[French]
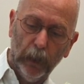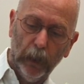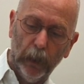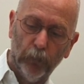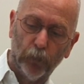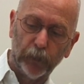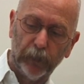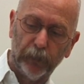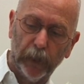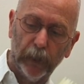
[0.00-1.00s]
Elles vont et
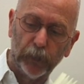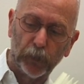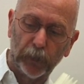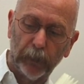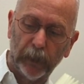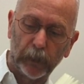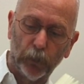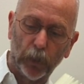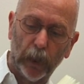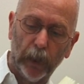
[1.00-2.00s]
viennent, ce sont des
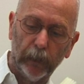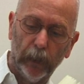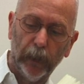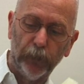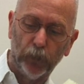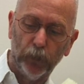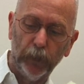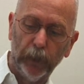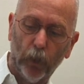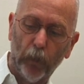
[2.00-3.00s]
passe-murailles, des latudes,
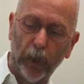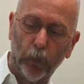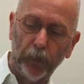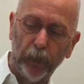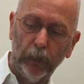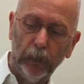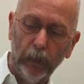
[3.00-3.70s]
des Robert Houdin.